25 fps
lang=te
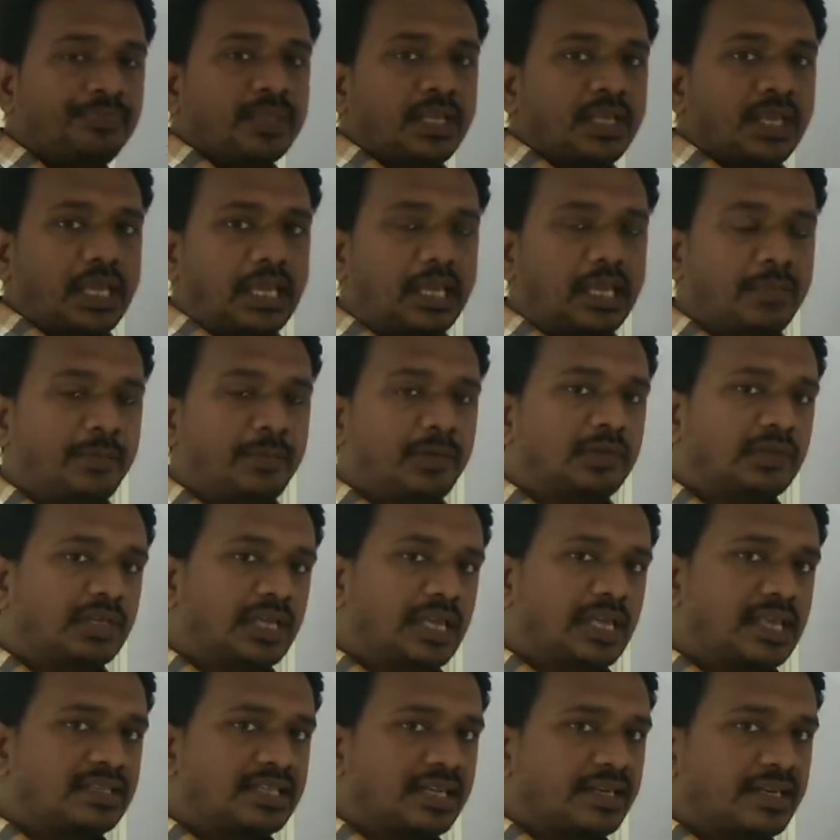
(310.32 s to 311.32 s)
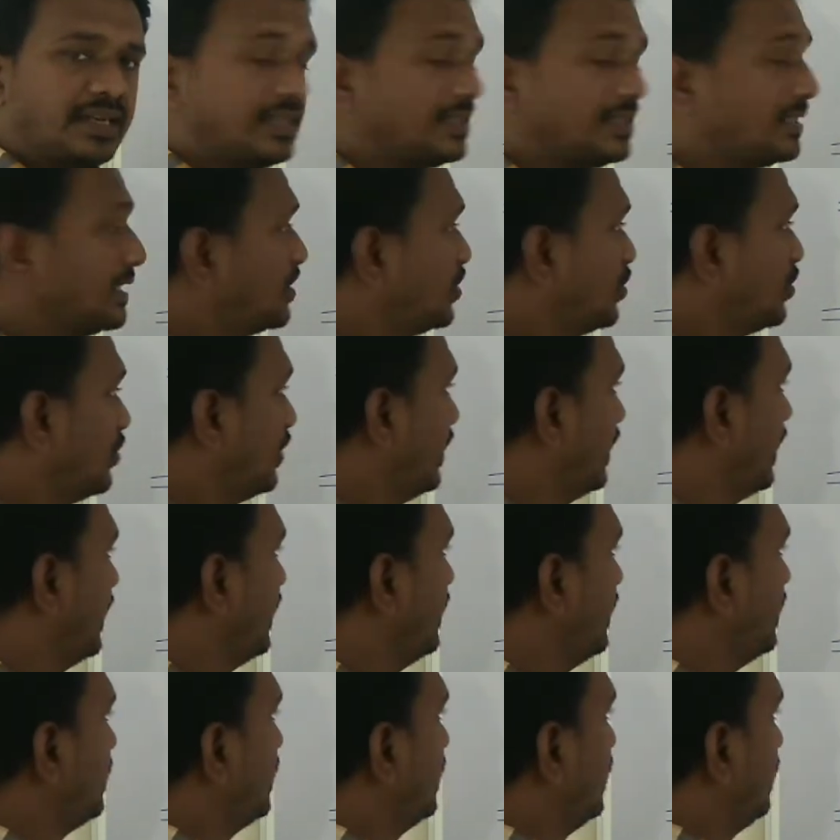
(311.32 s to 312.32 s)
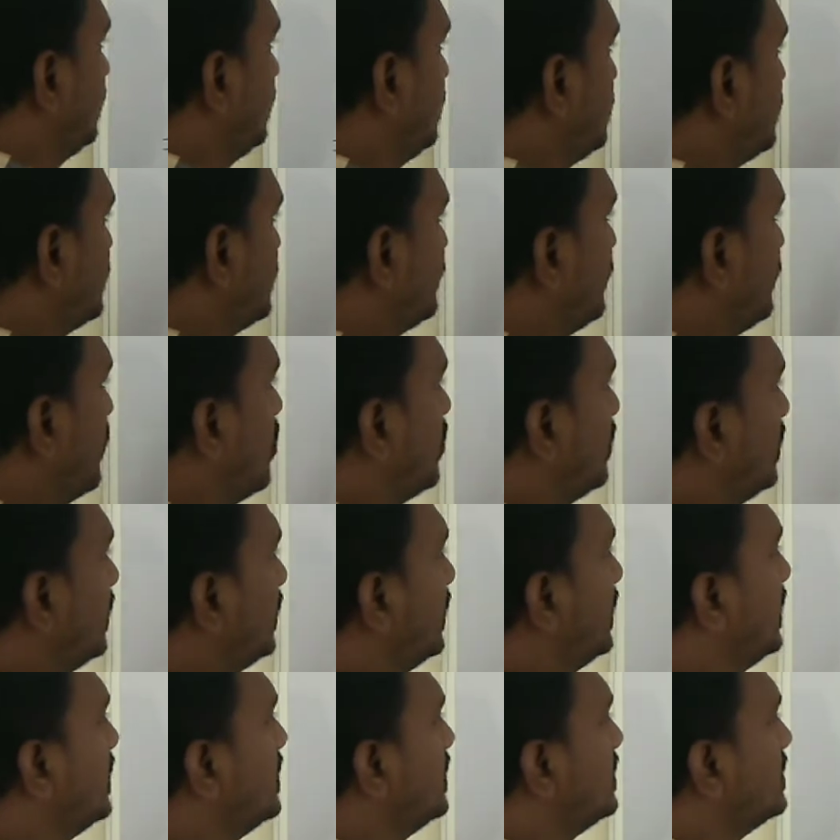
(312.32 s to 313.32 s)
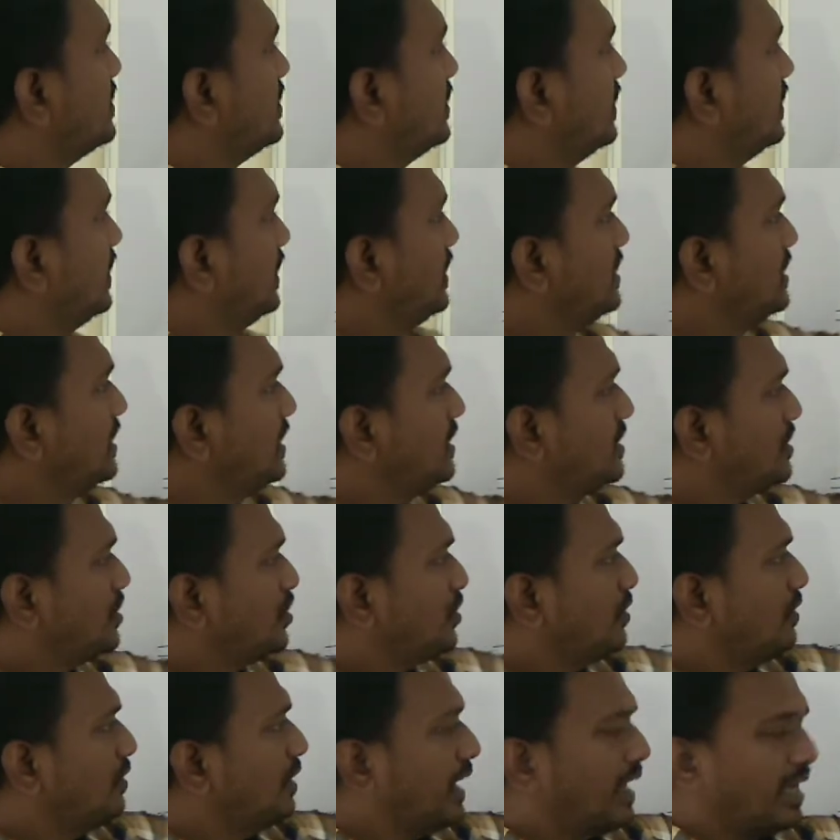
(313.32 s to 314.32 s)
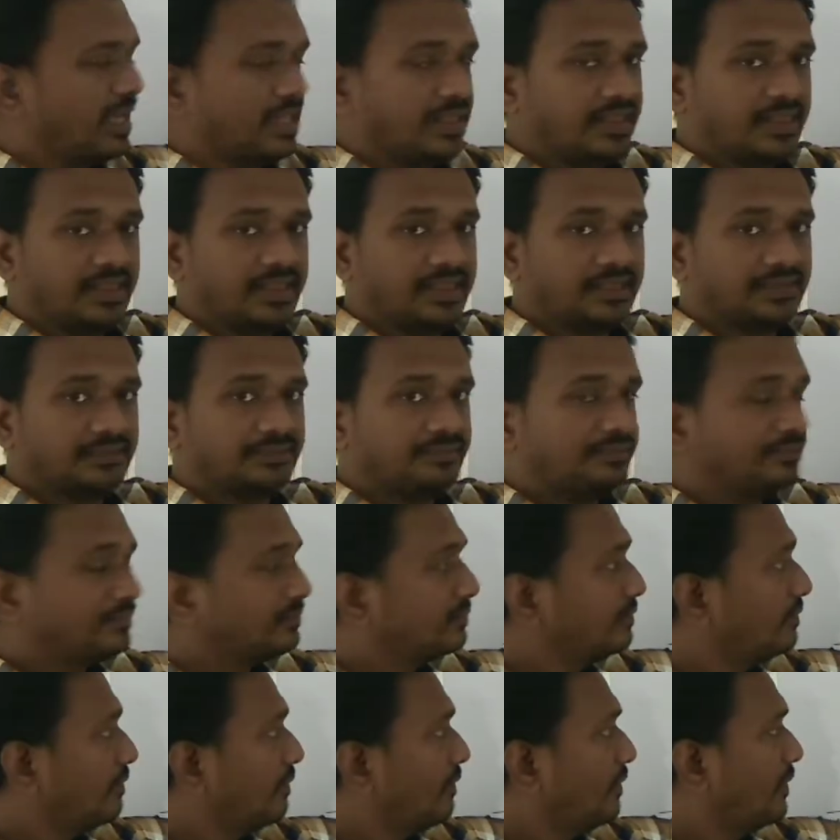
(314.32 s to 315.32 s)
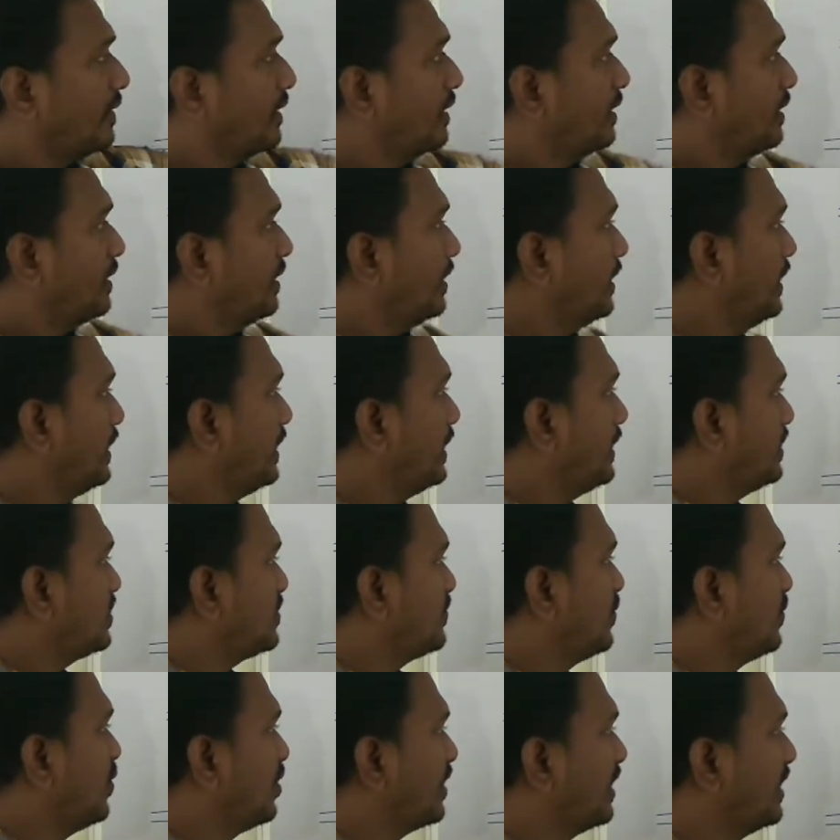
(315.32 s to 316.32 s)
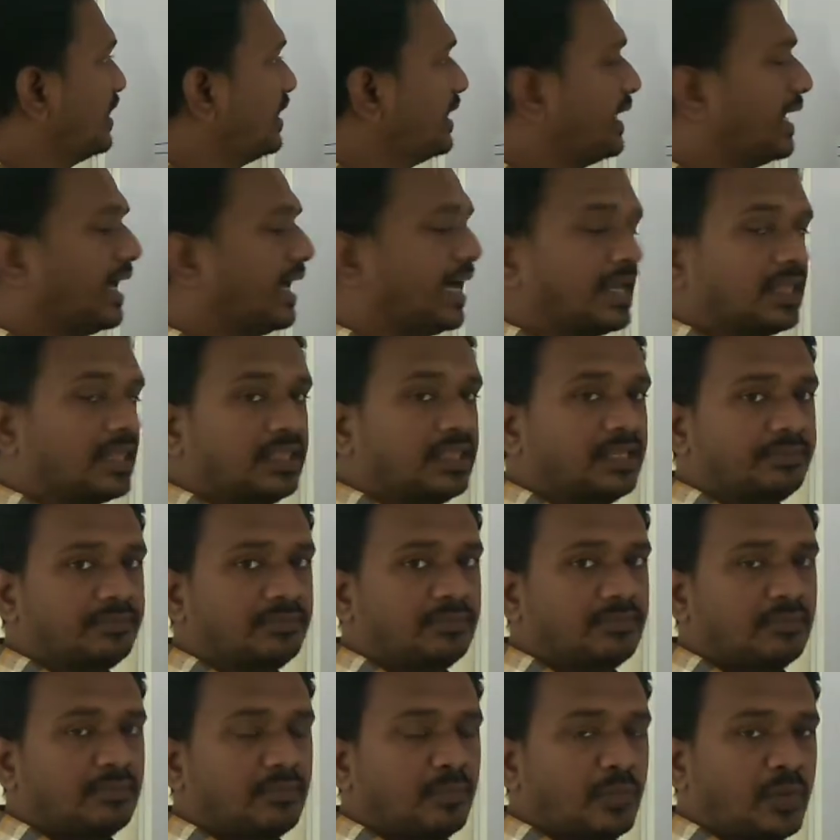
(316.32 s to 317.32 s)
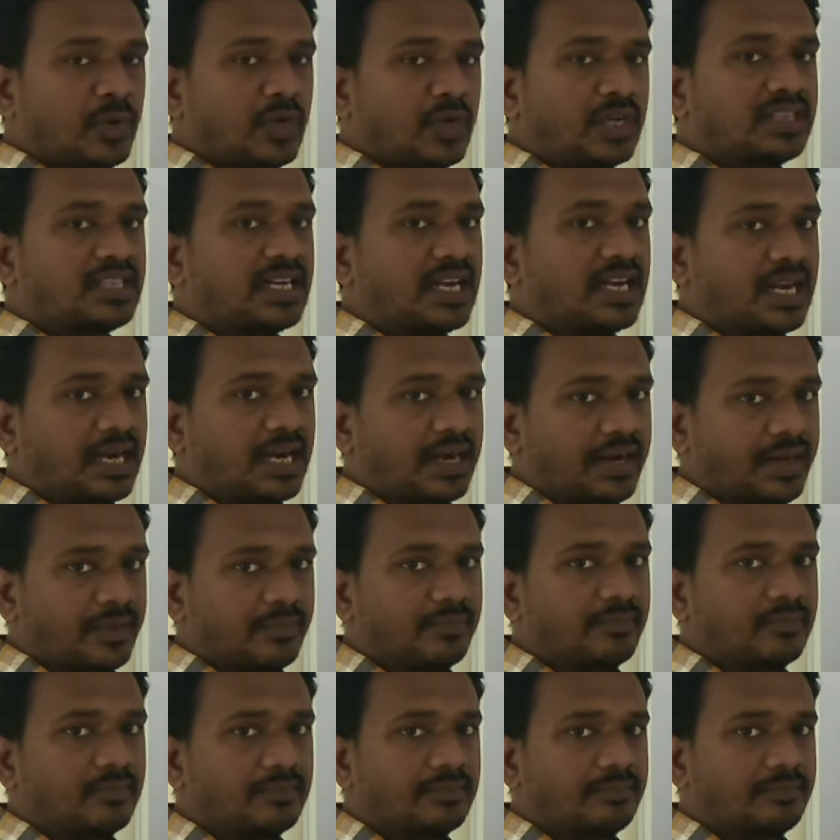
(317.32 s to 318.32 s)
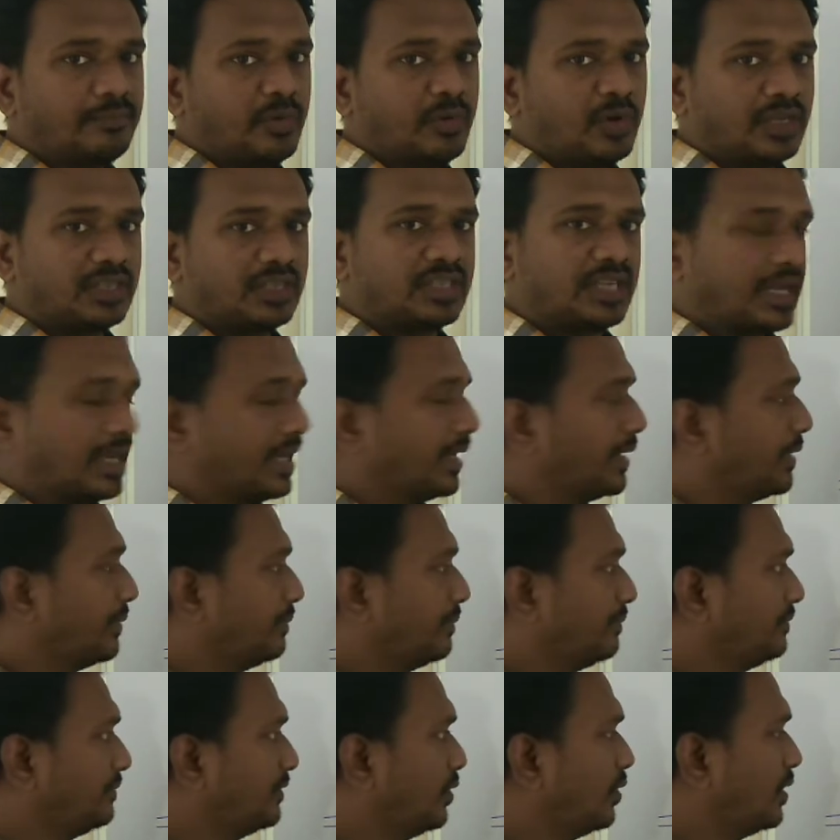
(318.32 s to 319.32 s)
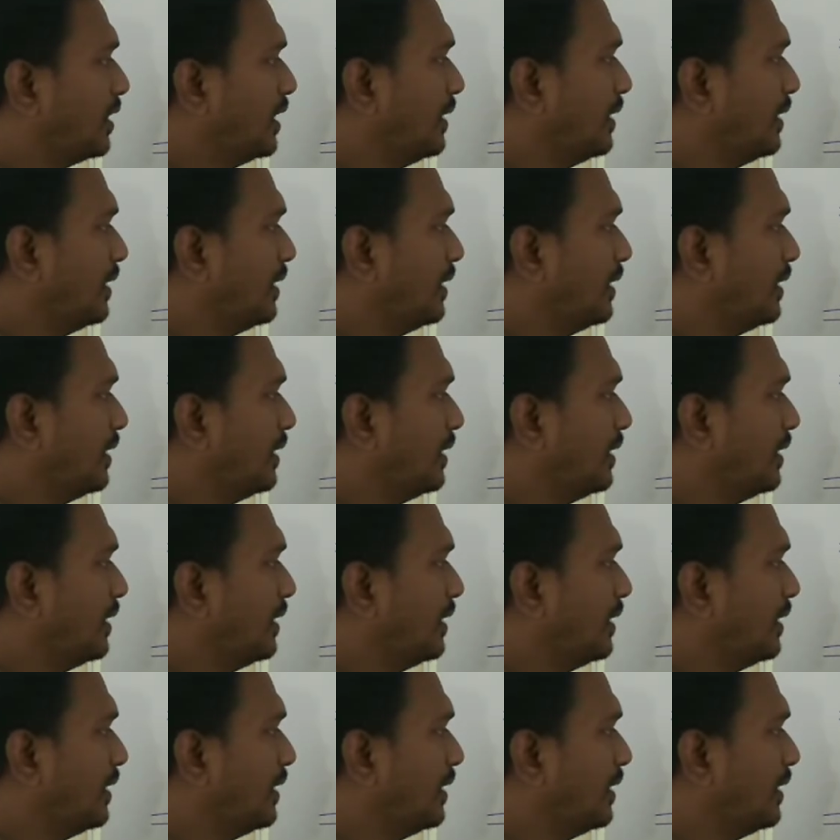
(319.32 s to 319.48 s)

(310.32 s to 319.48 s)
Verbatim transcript: ఇప్పుడు ఈ సెంటెన్సెస్ చూడండి స్మోకింగ్ ఈజ్ ఇంజరియస్ టు హెల్త్ ఇక్కడ స్మోకింగ్కి అర్థం పొగ త్రాగడం పొగ త్రాగడం ఓకే